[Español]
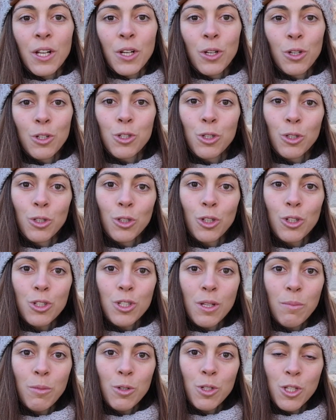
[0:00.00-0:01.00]

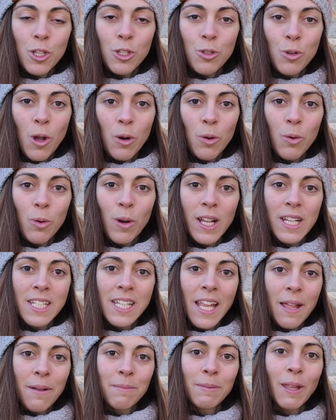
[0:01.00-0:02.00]
Nosotros hemos hecho
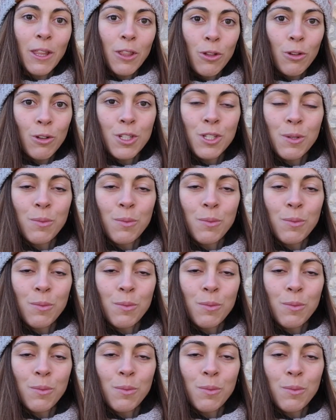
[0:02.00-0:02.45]
algunas adaptaciones y